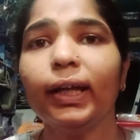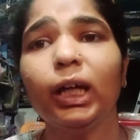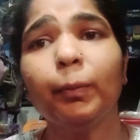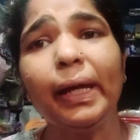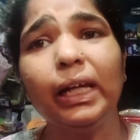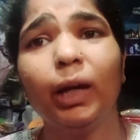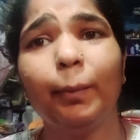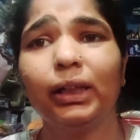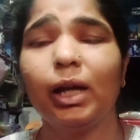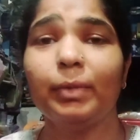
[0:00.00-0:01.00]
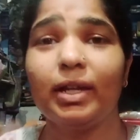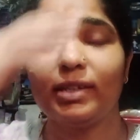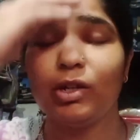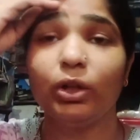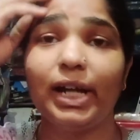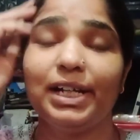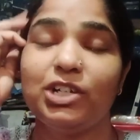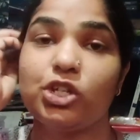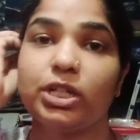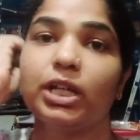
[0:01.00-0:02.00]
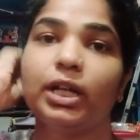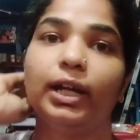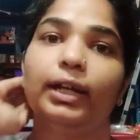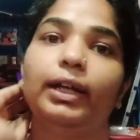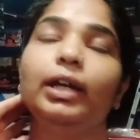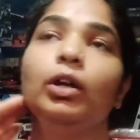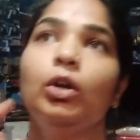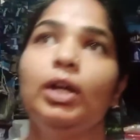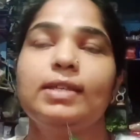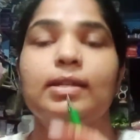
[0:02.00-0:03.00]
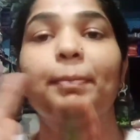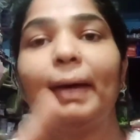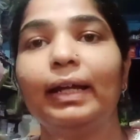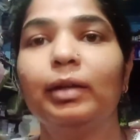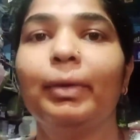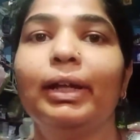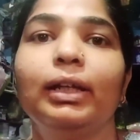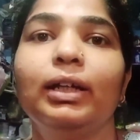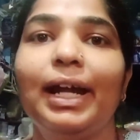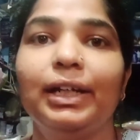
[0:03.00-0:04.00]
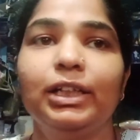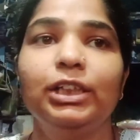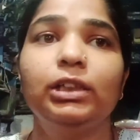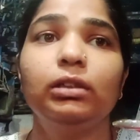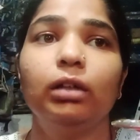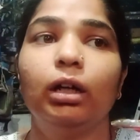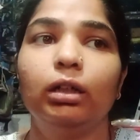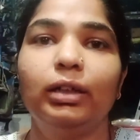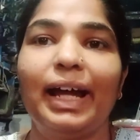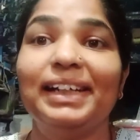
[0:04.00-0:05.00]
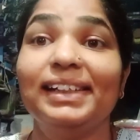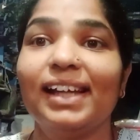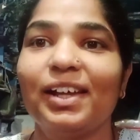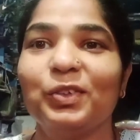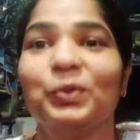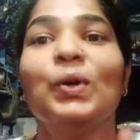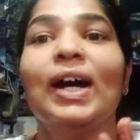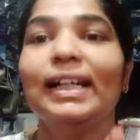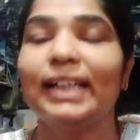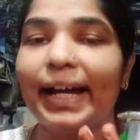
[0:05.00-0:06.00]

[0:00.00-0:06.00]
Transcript: एक महीने के बाद हम किसी और डाइटिशियन की करेंगे इससे पहले मैंने डाइटी डाइटी कह रही हूँ